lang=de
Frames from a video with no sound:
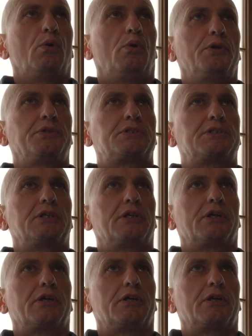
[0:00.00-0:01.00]
Und
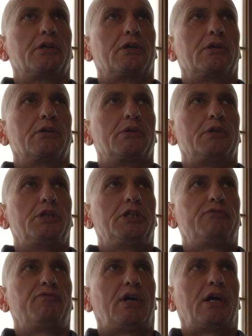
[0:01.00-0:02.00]
äh,
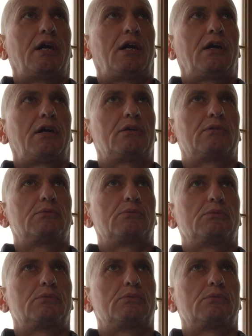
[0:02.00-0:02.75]
ich war